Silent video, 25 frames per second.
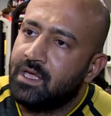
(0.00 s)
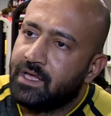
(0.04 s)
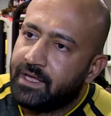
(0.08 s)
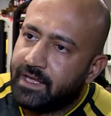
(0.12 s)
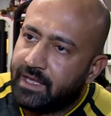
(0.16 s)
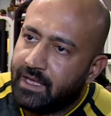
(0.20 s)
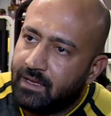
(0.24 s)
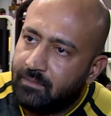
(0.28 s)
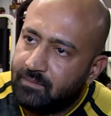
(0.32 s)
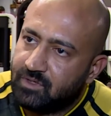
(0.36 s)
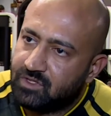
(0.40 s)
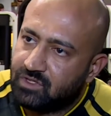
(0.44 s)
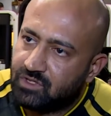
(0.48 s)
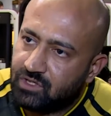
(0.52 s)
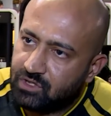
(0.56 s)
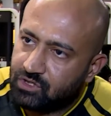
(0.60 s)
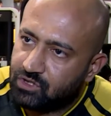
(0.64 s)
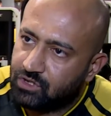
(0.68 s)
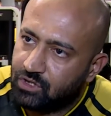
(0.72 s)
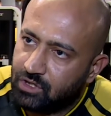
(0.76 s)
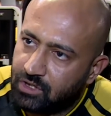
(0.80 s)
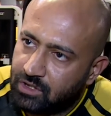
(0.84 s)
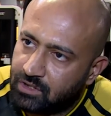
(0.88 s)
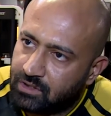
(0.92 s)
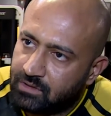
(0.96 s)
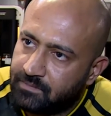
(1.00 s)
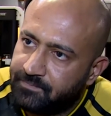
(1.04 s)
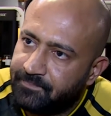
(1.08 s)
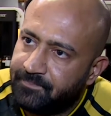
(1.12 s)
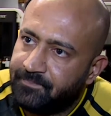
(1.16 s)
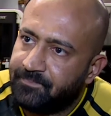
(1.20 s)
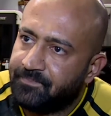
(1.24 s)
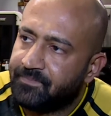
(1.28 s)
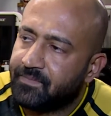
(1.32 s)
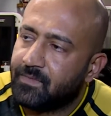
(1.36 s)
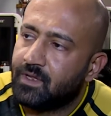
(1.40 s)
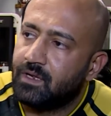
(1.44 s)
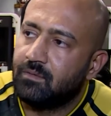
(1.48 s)
خمسة اشهر
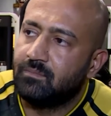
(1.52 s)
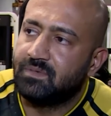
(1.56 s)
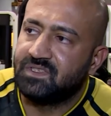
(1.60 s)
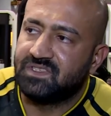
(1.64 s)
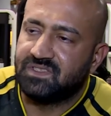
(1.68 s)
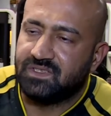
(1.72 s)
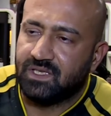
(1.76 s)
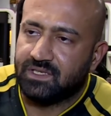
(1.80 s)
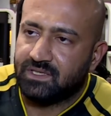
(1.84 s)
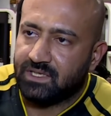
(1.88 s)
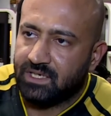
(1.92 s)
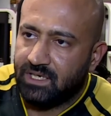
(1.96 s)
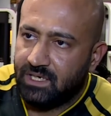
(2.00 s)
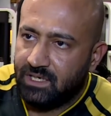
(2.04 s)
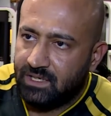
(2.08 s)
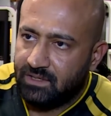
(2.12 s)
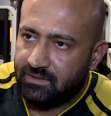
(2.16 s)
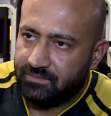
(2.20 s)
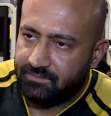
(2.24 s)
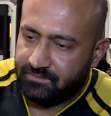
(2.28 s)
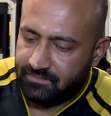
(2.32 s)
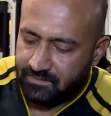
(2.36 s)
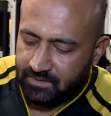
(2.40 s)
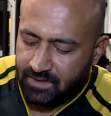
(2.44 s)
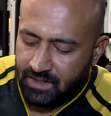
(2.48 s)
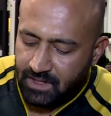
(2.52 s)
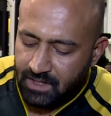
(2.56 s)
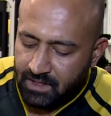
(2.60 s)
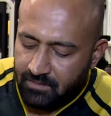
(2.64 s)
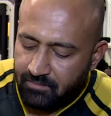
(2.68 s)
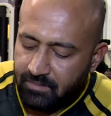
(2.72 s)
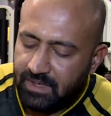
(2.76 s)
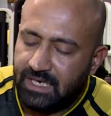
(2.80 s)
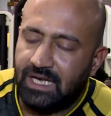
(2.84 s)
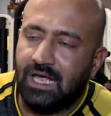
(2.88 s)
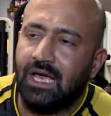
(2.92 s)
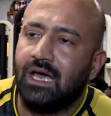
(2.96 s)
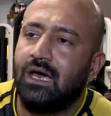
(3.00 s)
بالسطح
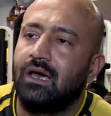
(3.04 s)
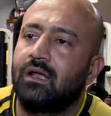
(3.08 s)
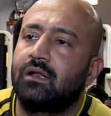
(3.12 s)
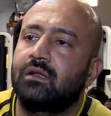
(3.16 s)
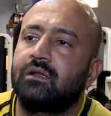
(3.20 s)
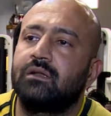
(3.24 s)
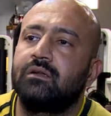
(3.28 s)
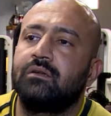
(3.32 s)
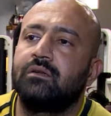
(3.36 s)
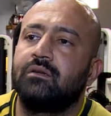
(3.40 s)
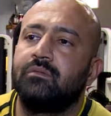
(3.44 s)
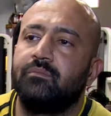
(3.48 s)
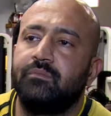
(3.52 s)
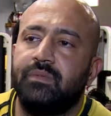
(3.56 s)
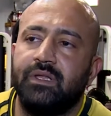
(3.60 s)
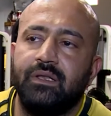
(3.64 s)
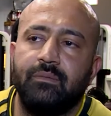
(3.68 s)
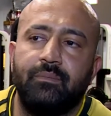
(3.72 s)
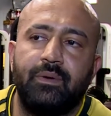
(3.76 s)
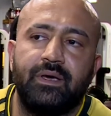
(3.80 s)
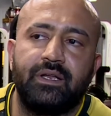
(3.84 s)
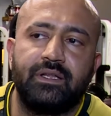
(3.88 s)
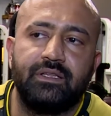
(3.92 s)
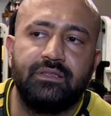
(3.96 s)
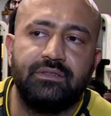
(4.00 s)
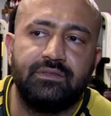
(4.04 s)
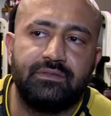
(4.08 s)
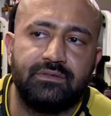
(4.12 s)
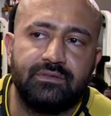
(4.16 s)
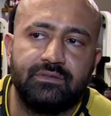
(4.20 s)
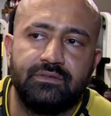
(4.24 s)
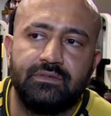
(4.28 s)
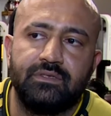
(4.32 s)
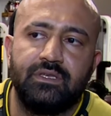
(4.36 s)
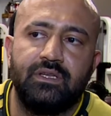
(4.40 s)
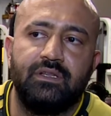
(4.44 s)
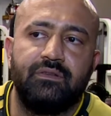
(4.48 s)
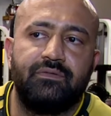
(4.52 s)
بالحر بالبرد
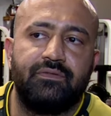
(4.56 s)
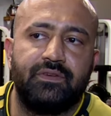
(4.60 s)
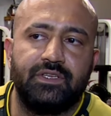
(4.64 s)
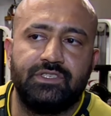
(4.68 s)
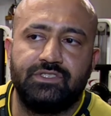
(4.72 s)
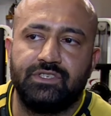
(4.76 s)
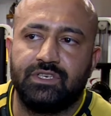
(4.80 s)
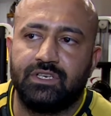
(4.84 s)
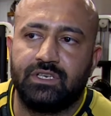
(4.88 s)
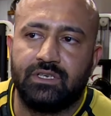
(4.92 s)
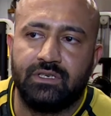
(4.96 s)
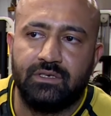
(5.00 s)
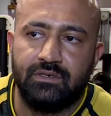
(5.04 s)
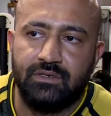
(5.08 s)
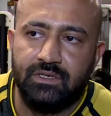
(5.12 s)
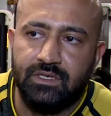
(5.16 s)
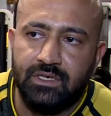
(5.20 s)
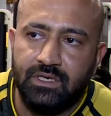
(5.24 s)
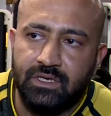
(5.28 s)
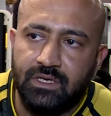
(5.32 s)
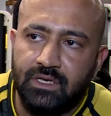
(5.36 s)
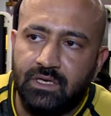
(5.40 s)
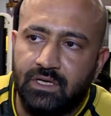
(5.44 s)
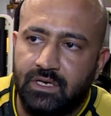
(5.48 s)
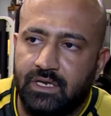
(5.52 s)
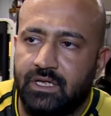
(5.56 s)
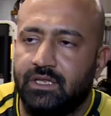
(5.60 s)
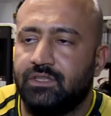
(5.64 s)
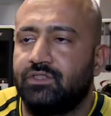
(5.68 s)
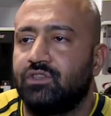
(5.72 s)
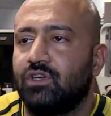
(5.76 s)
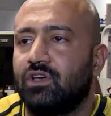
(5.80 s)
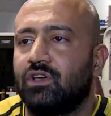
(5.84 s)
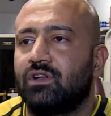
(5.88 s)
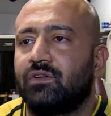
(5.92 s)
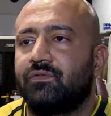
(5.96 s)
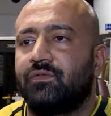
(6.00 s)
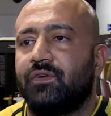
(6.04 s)
الفجر يعني
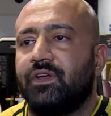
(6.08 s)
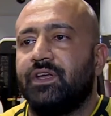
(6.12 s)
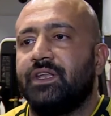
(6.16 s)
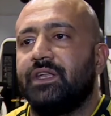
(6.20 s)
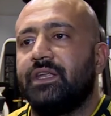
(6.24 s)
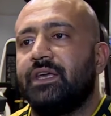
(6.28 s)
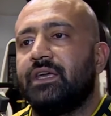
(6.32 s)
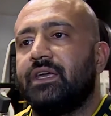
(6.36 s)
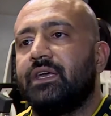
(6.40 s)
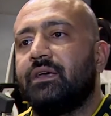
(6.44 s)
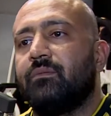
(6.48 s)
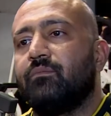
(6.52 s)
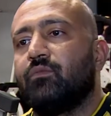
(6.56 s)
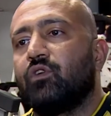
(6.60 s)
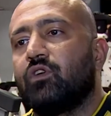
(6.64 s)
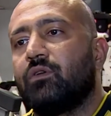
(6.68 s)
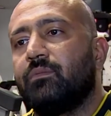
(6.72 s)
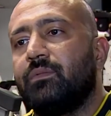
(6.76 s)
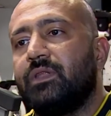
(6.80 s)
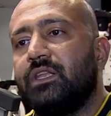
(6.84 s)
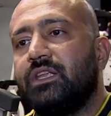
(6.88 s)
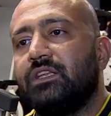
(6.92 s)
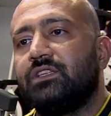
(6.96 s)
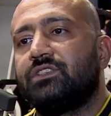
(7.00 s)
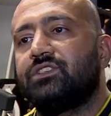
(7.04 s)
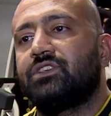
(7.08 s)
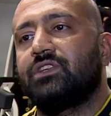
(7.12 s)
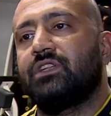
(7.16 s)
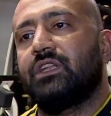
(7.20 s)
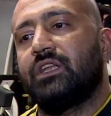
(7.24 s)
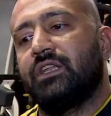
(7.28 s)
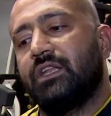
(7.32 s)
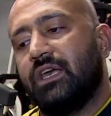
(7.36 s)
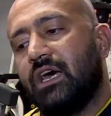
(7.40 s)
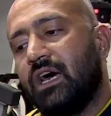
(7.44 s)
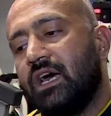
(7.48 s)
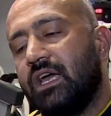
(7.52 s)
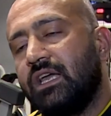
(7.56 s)
تعرف احنا مقبلين
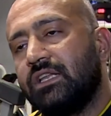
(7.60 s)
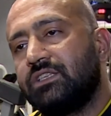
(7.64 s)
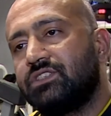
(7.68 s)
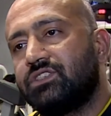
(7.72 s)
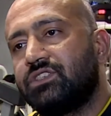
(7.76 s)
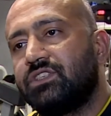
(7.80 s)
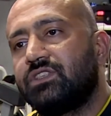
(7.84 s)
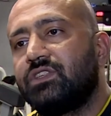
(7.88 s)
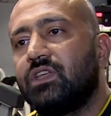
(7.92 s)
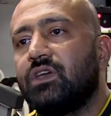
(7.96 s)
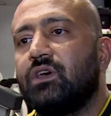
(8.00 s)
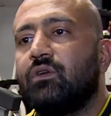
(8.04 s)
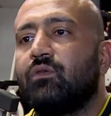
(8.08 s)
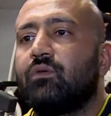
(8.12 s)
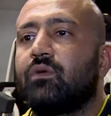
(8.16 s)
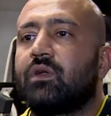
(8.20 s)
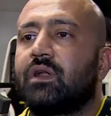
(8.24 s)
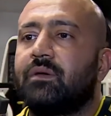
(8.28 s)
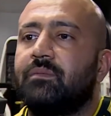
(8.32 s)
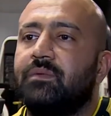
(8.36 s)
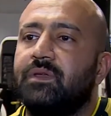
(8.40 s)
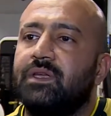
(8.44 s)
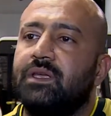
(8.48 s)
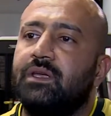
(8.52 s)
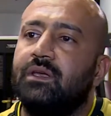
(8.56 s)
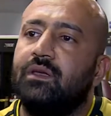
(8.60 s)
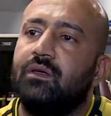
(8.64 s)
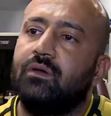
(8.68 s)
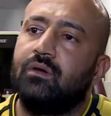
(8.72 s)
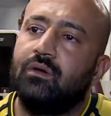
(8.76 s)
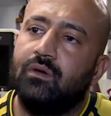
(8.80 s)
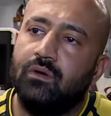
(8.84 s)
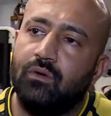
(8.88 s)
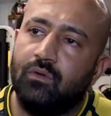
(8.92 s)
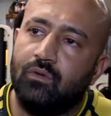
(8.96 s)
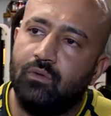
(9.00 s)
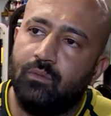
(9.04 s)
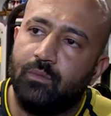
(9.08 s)
كنا نهايه شتاء وربيع
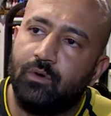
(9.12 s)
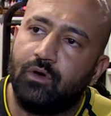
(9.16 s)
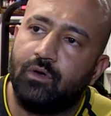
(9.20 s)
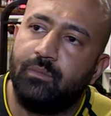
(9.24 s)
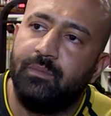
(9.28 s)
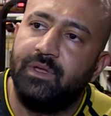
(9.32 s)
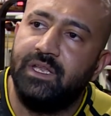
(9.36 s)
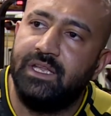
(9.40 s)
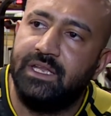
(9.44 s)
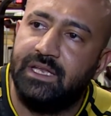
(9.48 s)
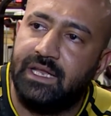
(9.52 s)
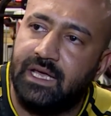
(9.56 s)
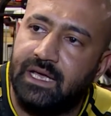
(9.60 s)
ومقبلين